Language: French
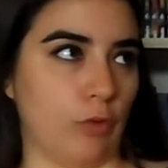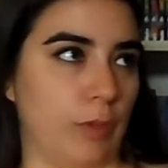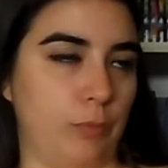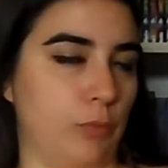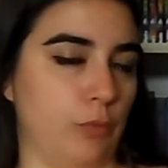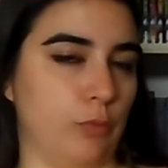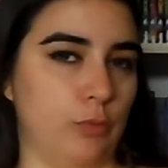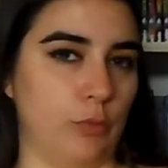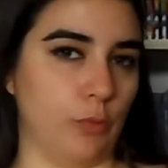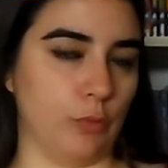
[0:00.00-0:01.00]
Je sais plus du
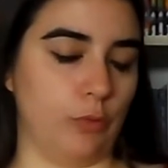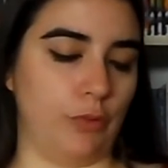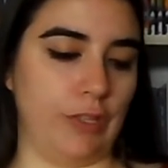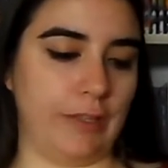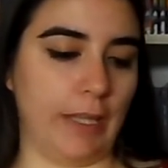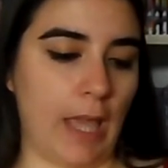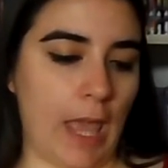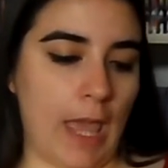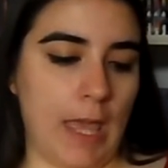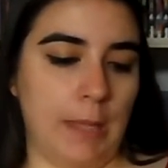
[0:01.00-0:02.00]
tout le nom de l'unité.
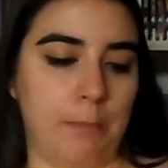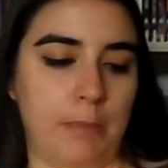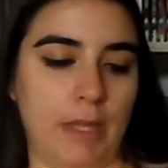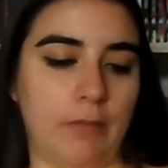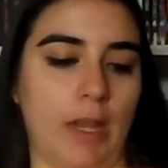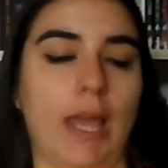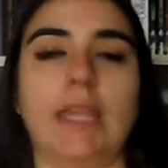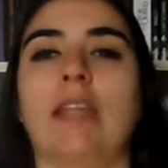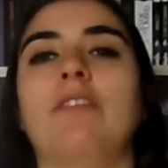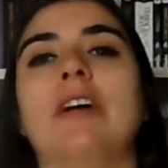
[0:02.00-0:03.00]
Mais
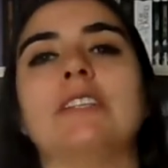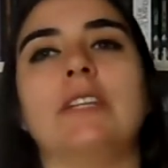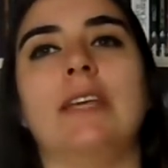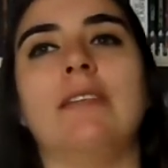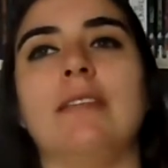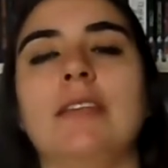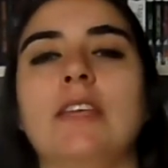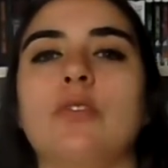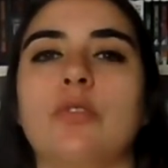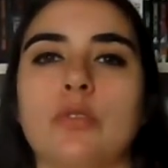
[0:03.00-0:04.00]
voilà, et elle va
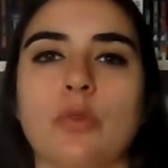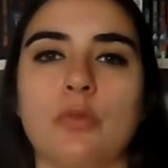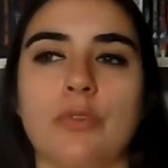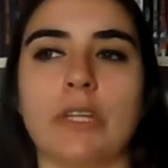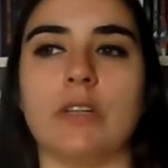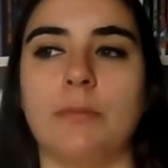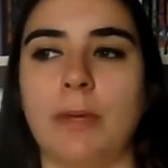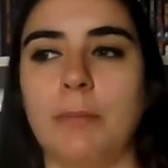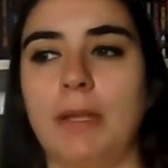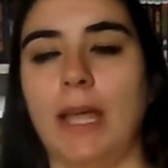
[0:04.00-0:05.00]
essayer de trouver quand
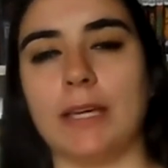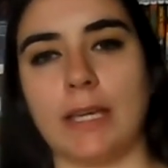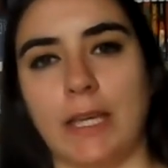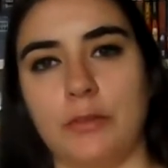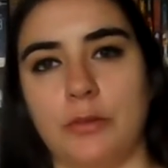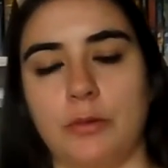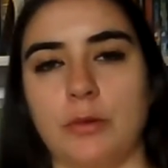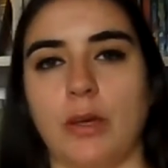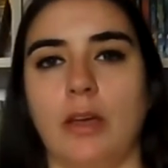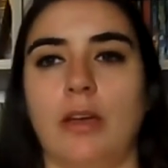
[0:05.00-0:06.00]
même la
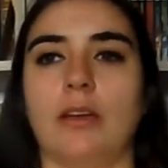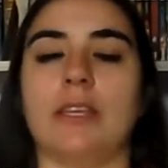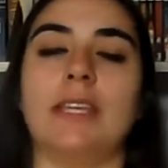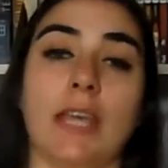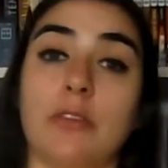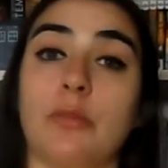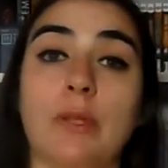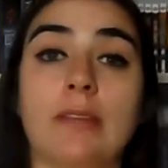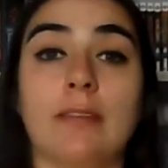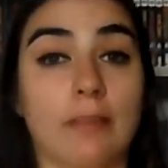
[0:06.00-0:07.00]
créature qui a
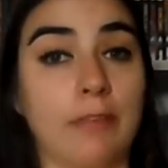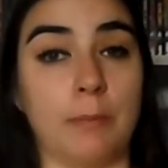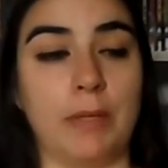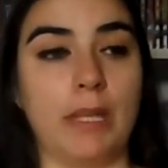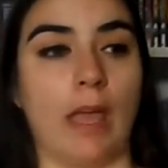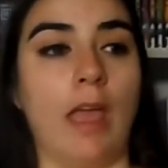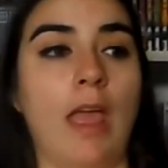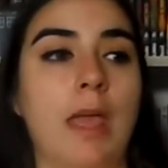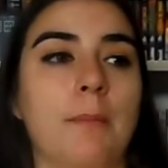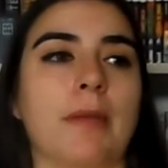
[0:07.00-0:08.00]
tué sa famille.
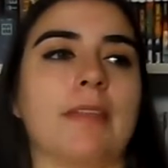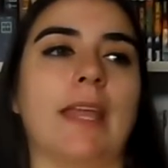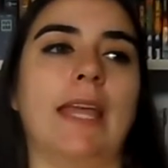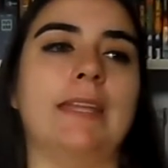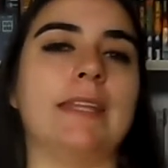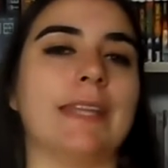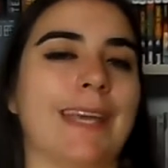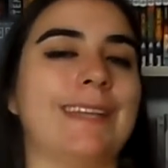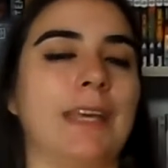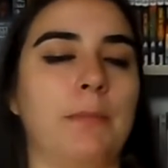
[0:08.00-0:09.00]
Parce qu'elle a été
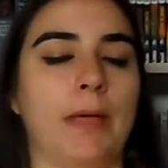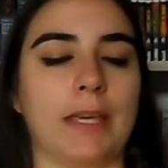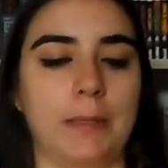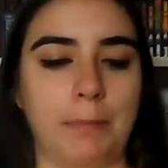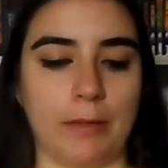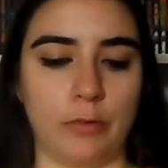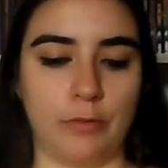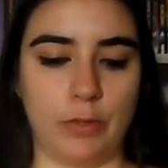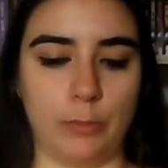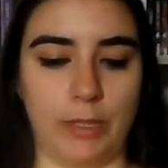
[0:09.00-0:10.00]
très très marquée par ce
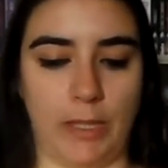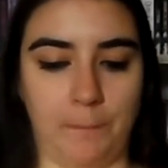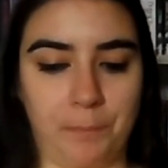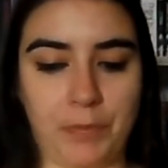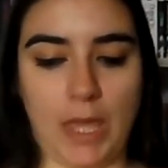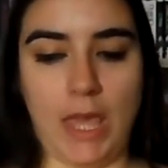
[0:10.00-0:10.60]
phénomène-là.